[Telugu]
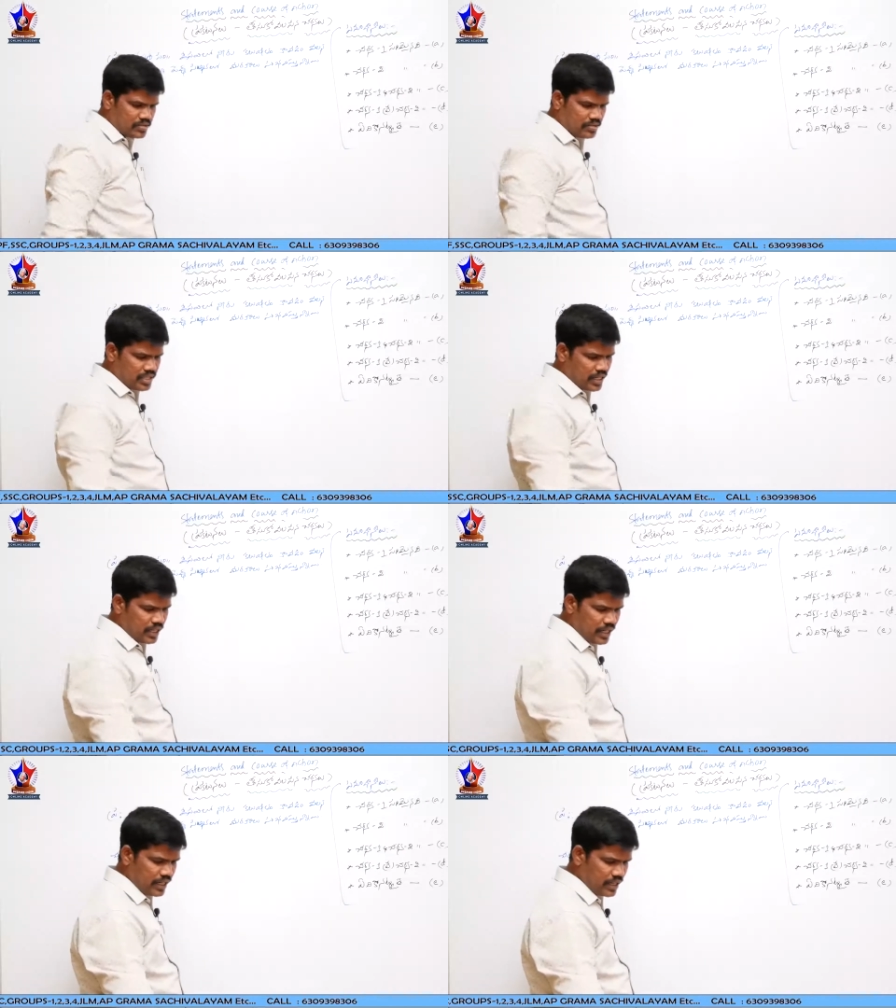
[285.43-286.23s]
సో
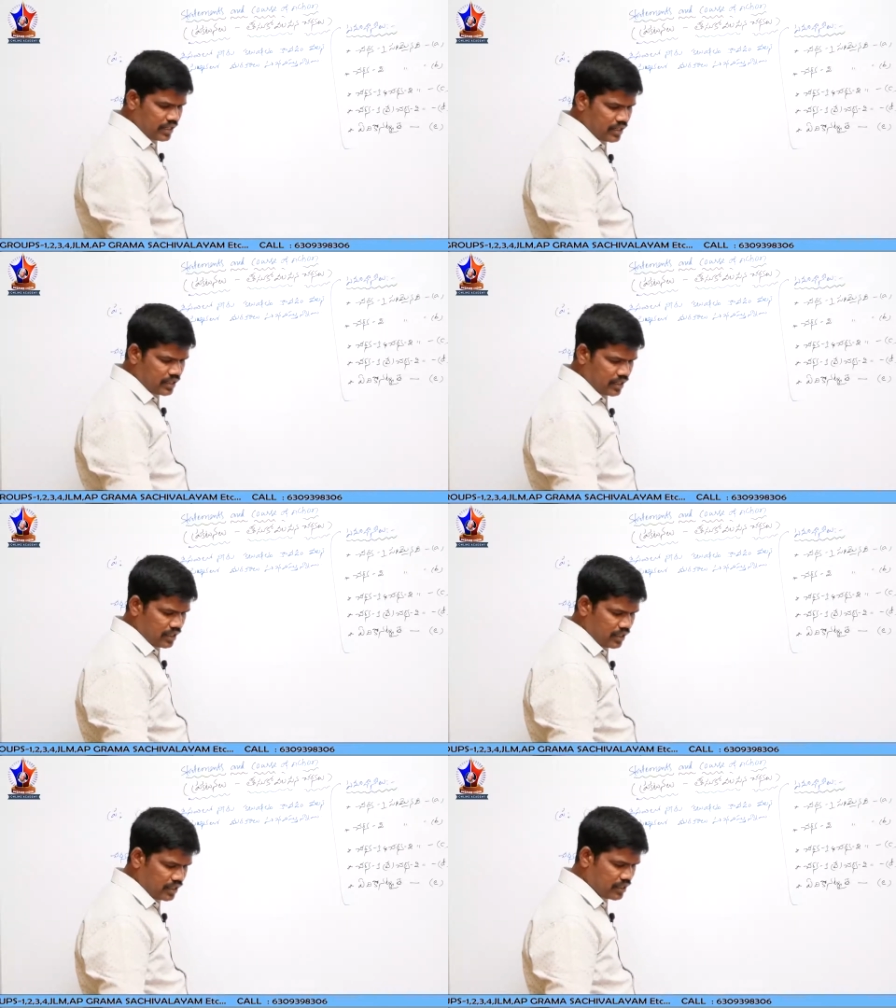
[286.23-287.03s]
చర్యలు ఏంటి అని అంటే
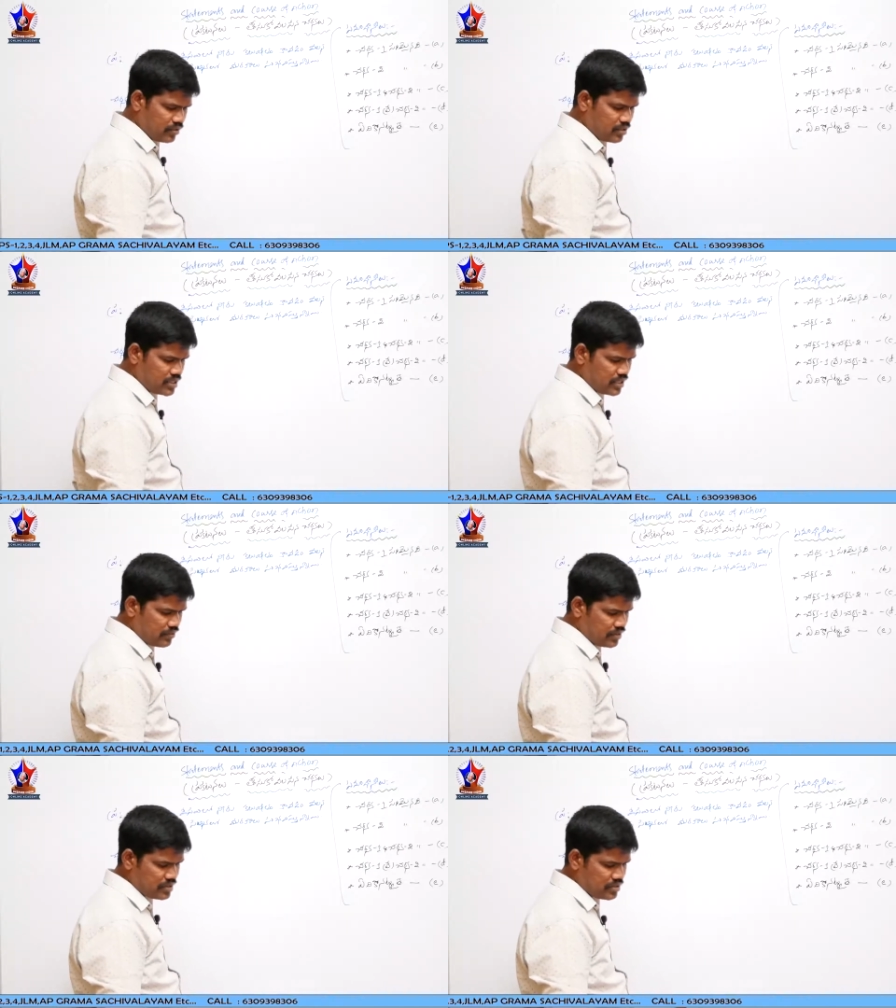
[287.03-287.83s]
ఇక్కడ ఒక చిన్న
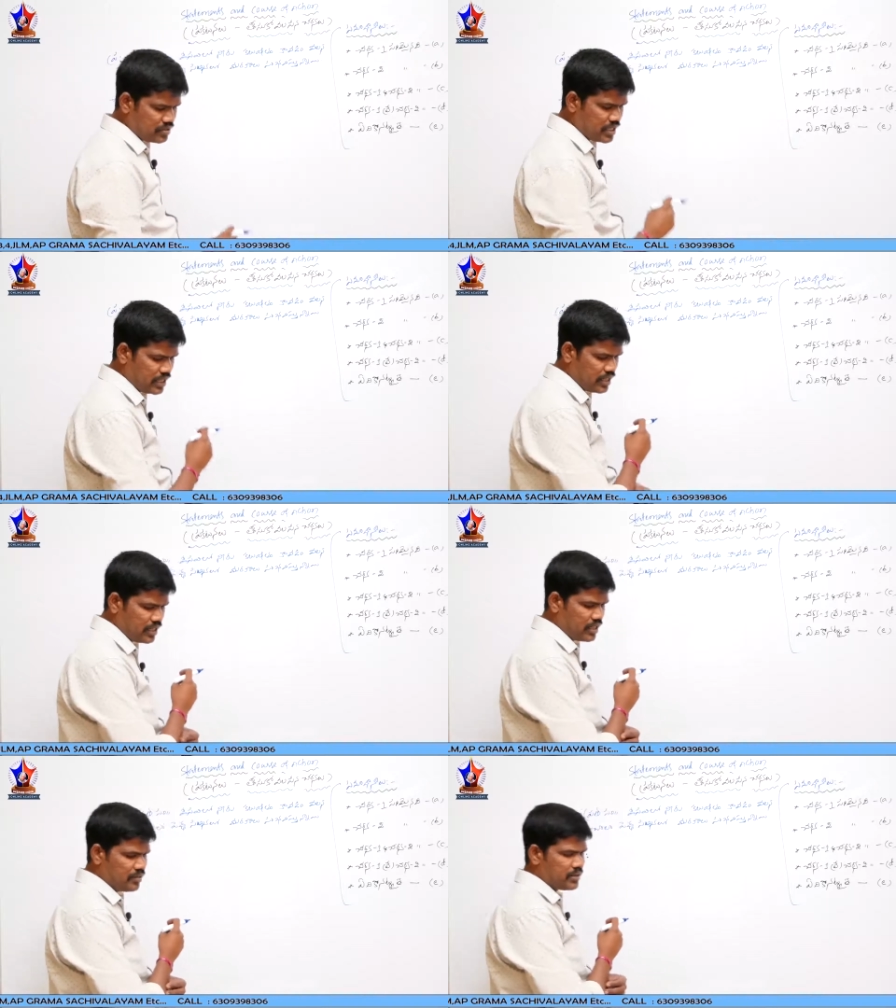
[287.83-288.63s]
ఫస్ట్ చర్యని
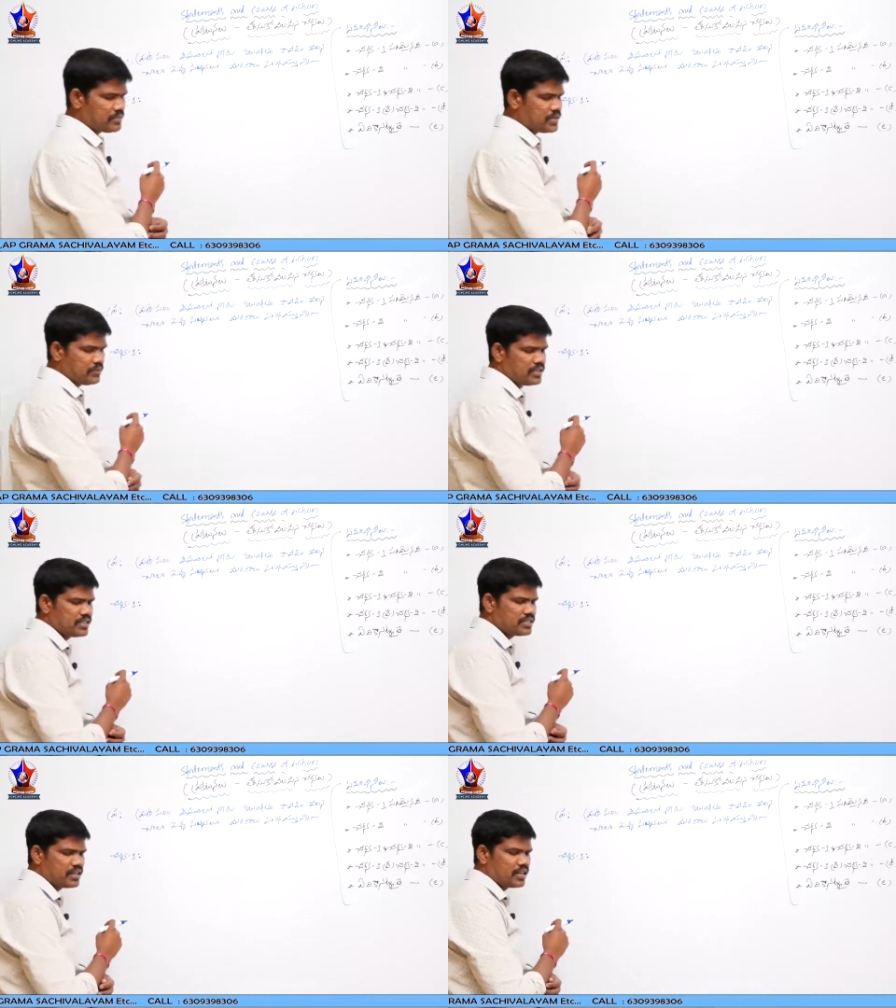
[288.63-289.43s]
కనుక మనం
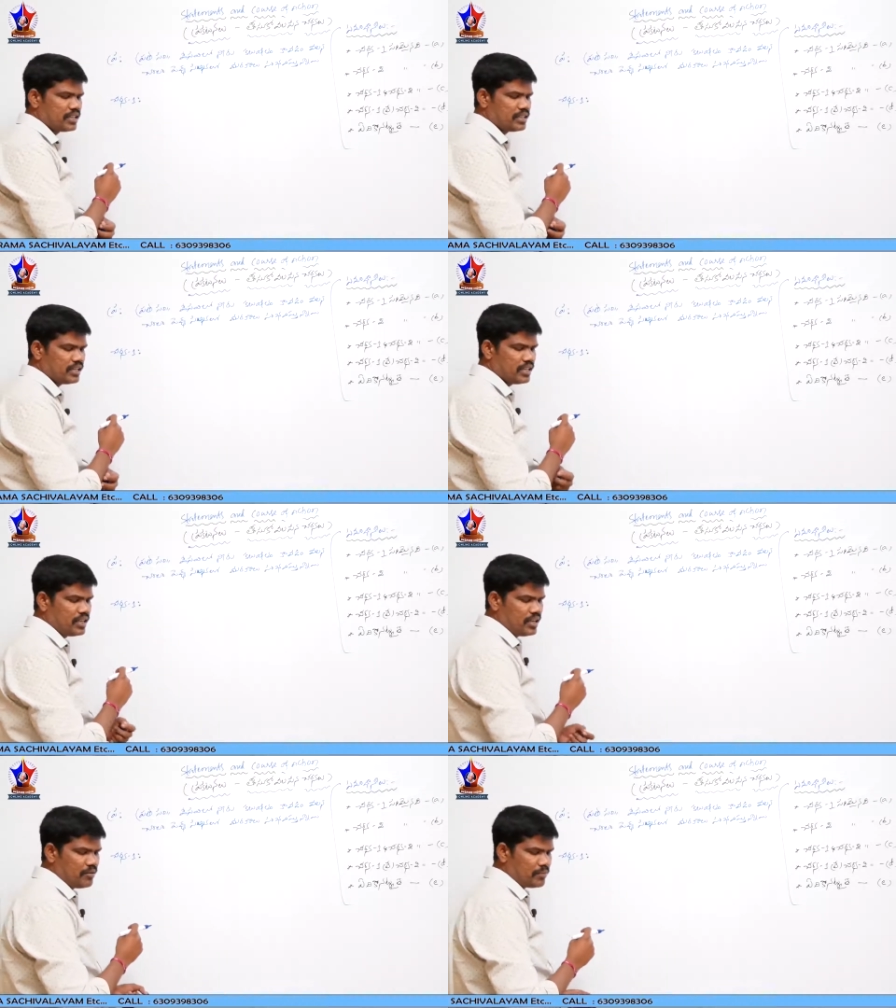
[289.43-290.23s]
సంబంధించినట్లయితే
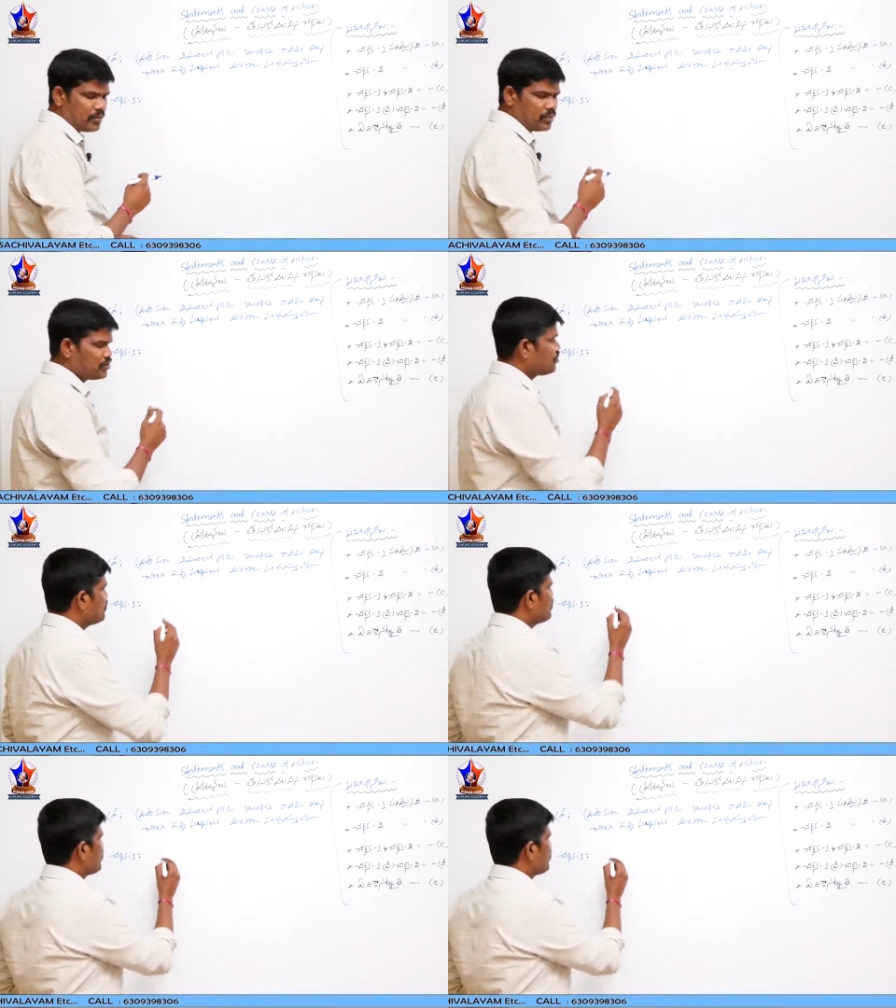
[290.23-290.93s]
ప్రభుత్వం